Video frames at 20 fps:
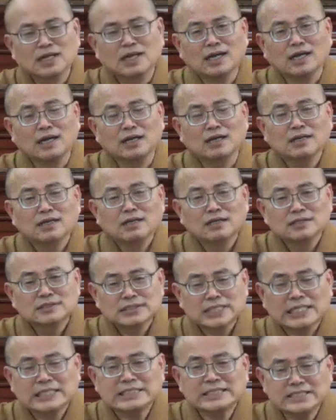啊，
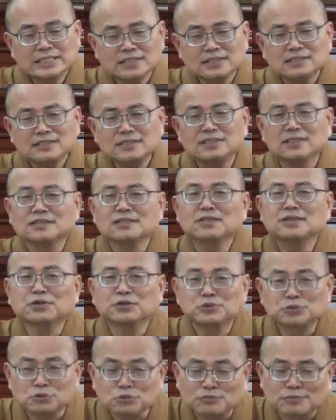三心行
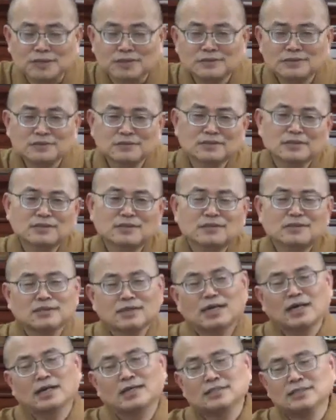六度，
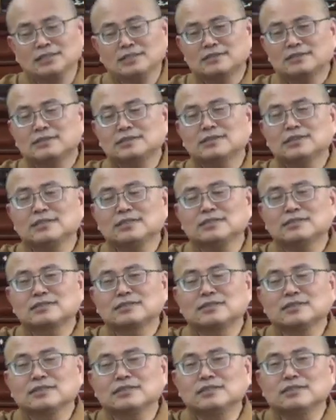啊，以以
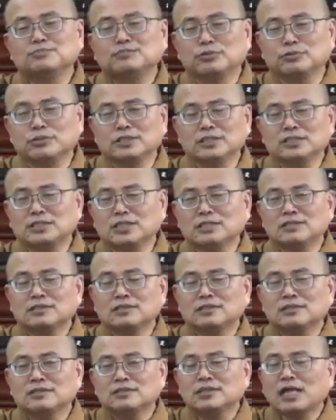以菩提
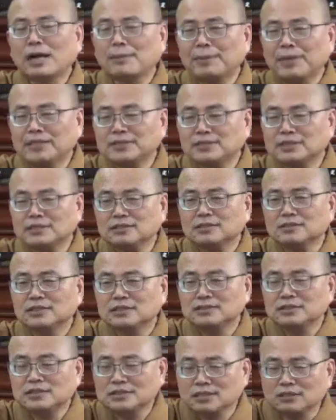心、大悲心
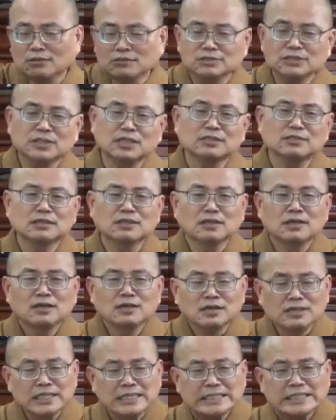跟性空见，
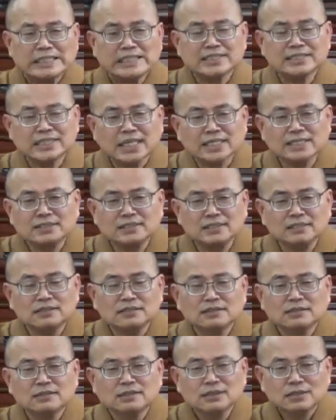依这个三心
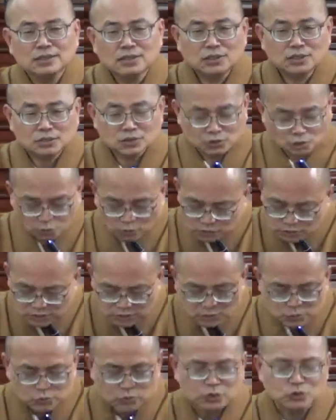同
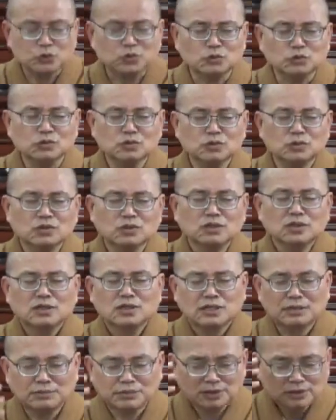时具足，
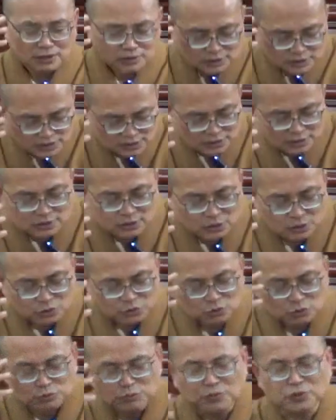那么行六
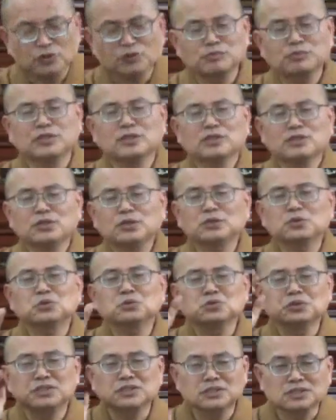度波罗蜜，六
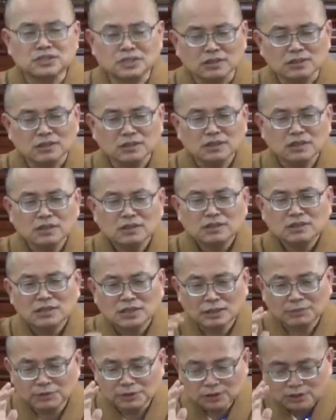度四摄，
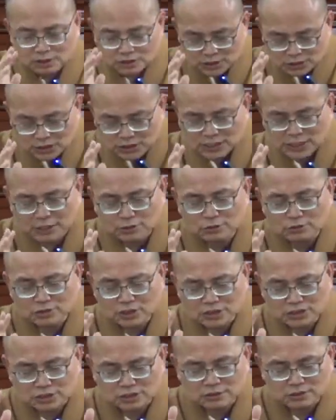那么这一条路
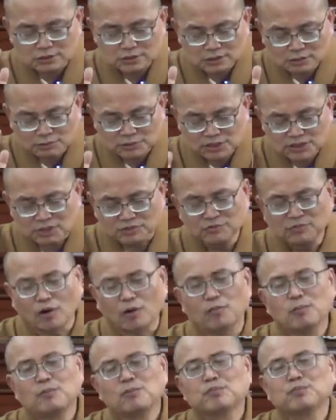一直那么成往，